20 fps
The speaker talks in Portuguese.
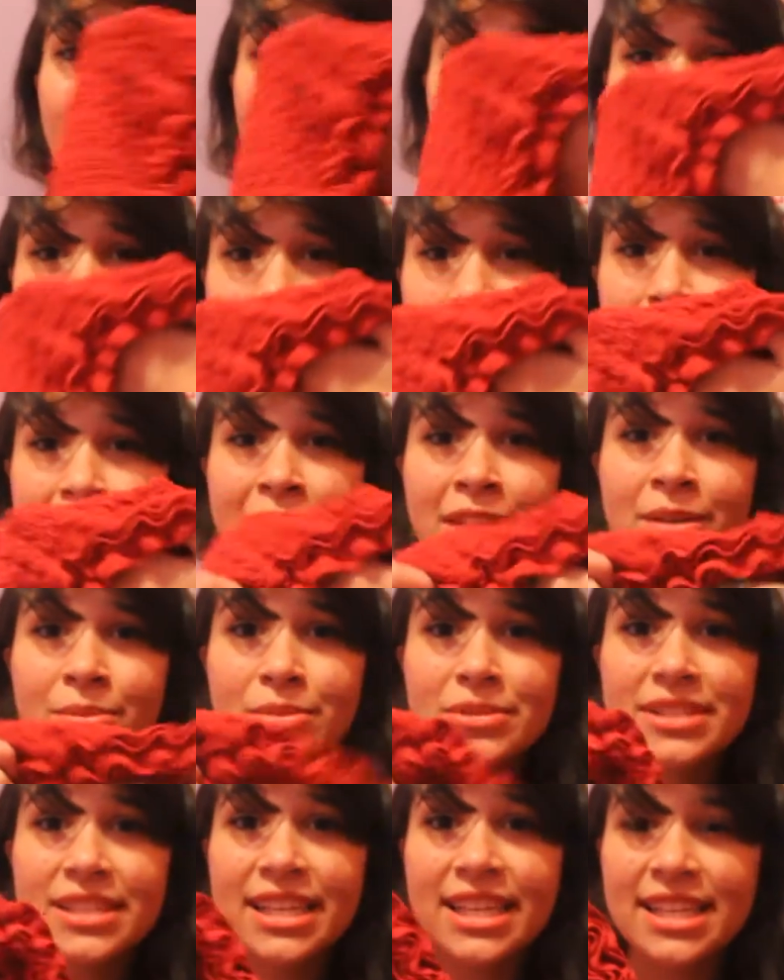Nós
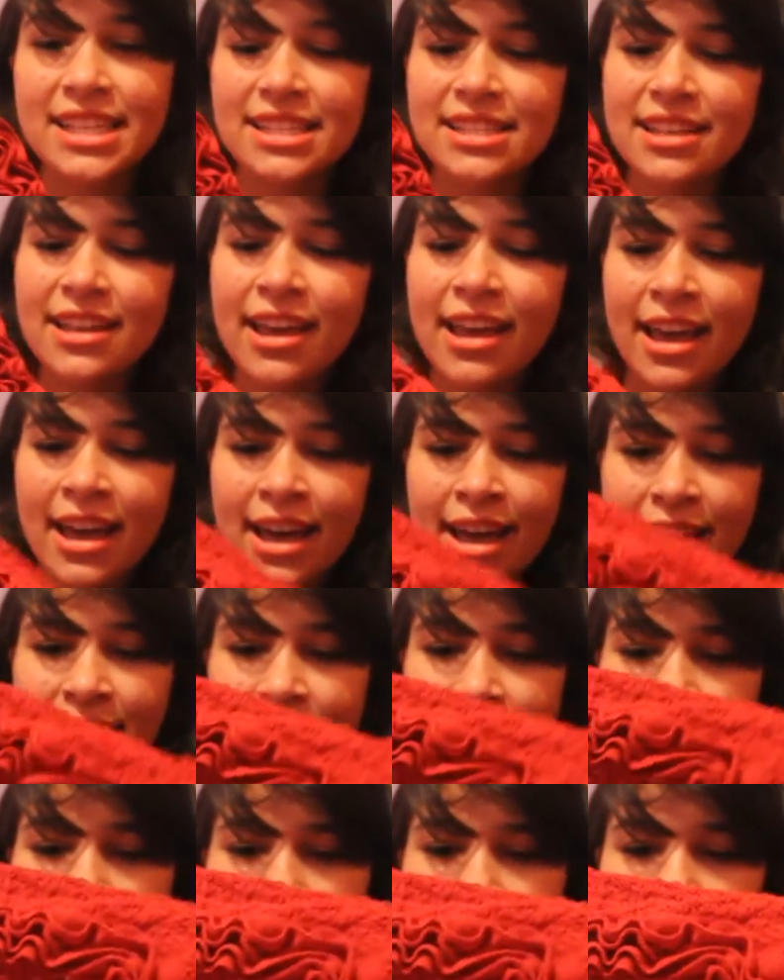pagamos 15
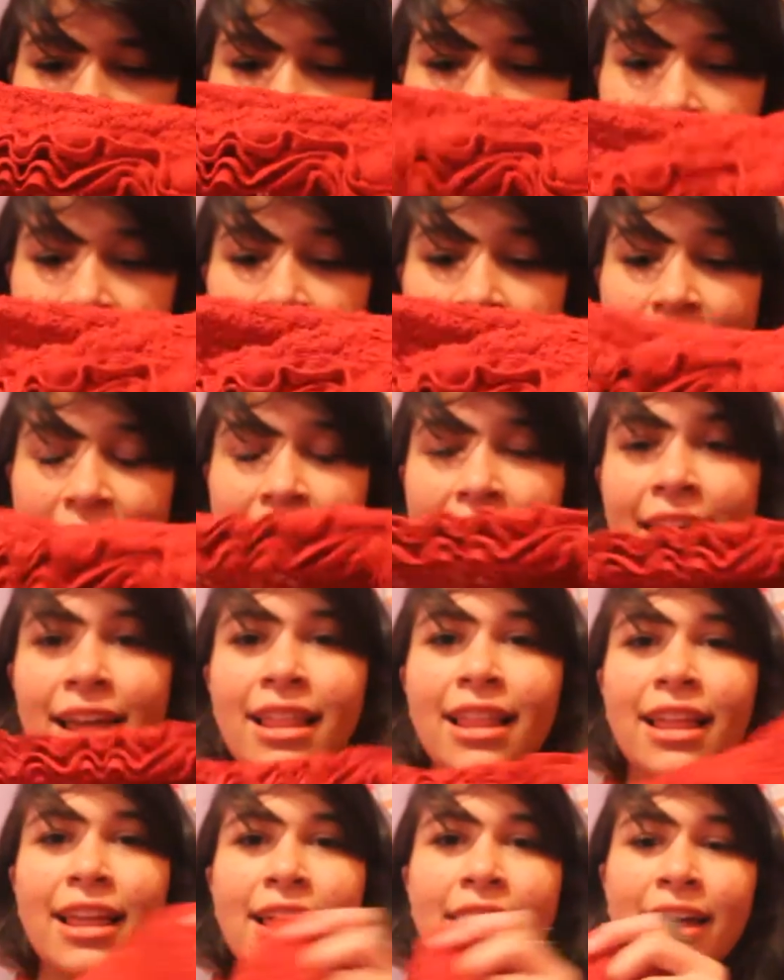reais.
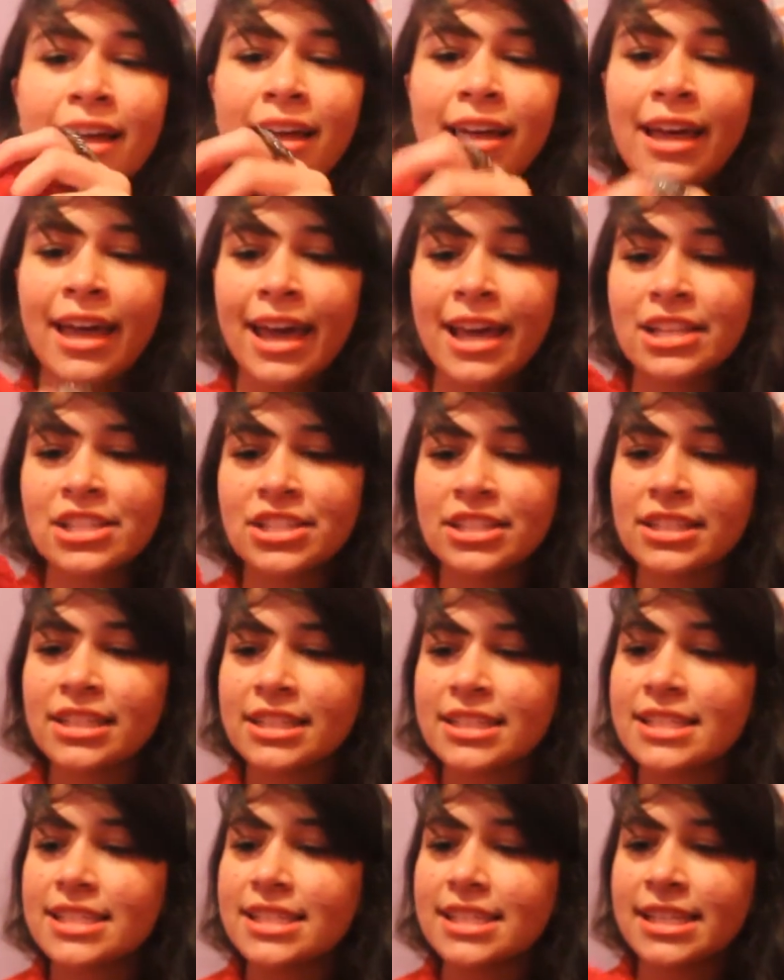Ela é de
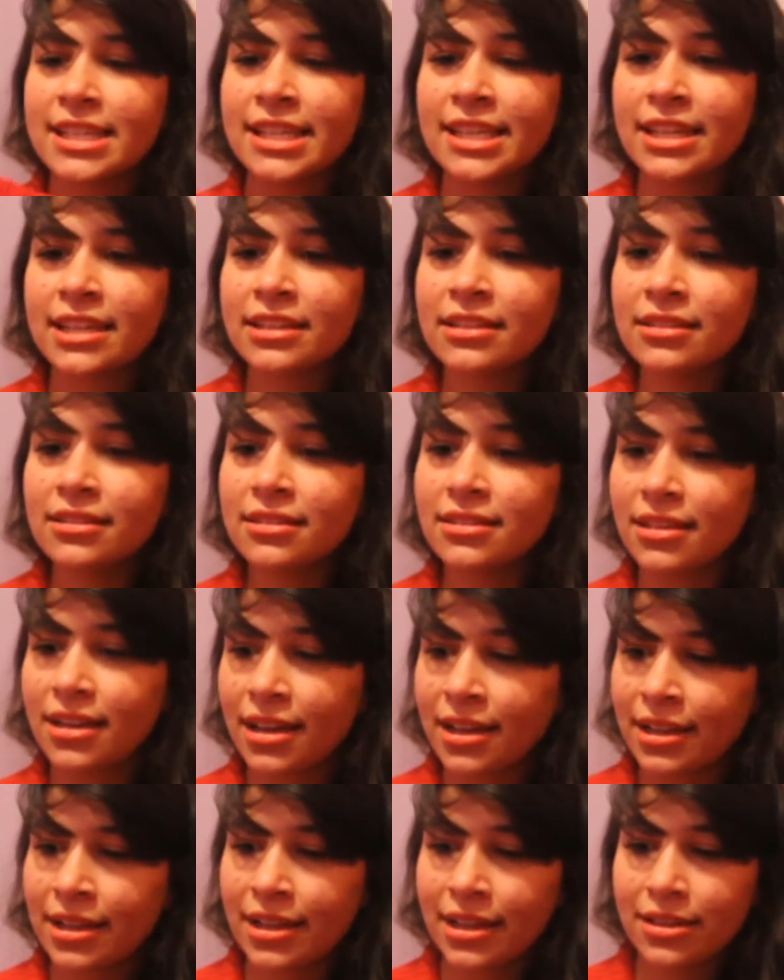lãzinha,
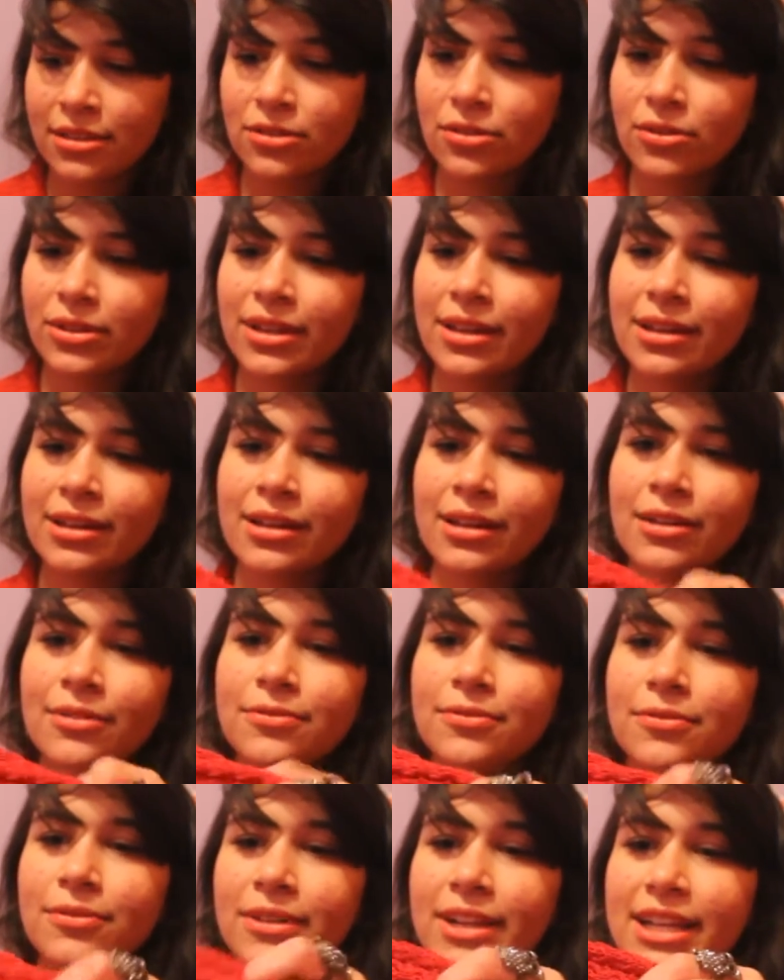é toda
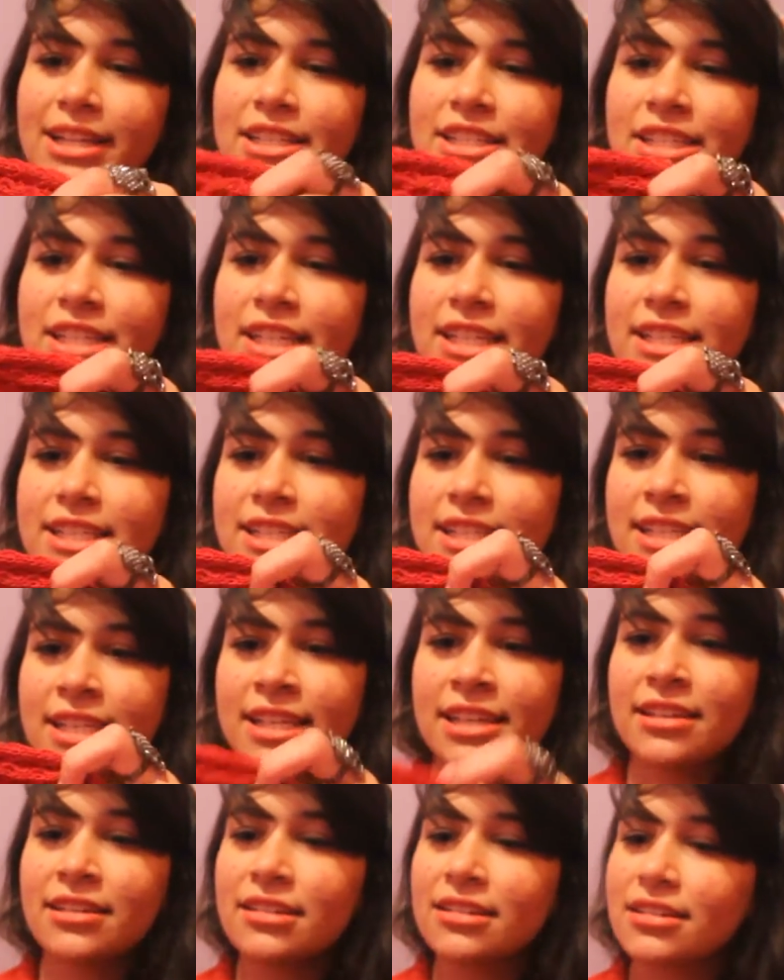furadinha
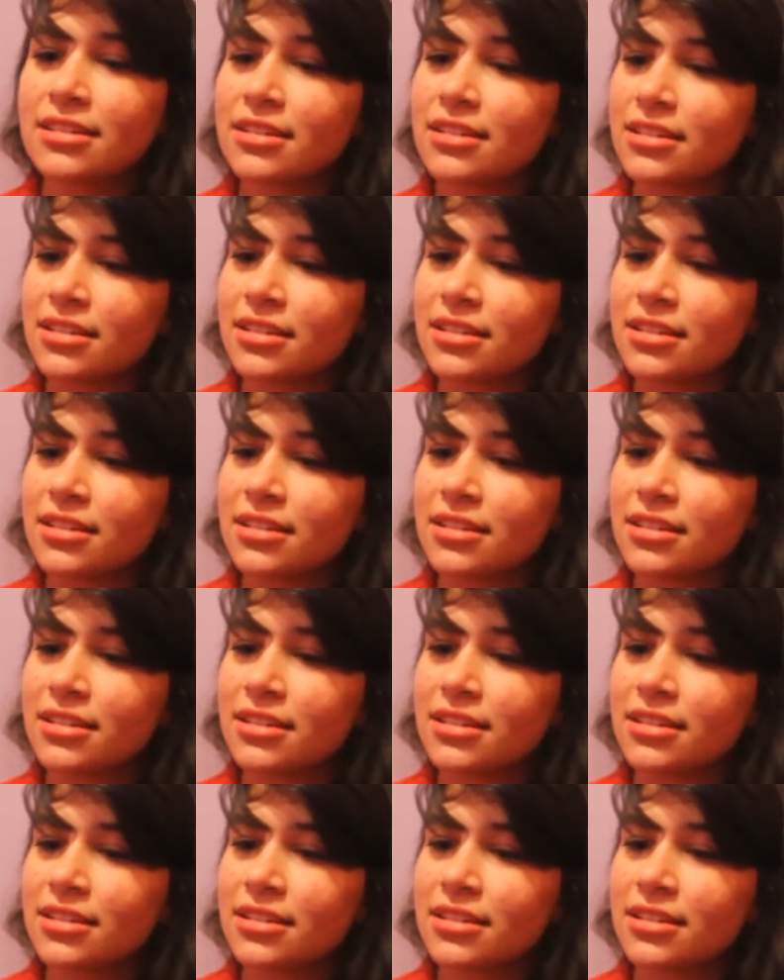assim,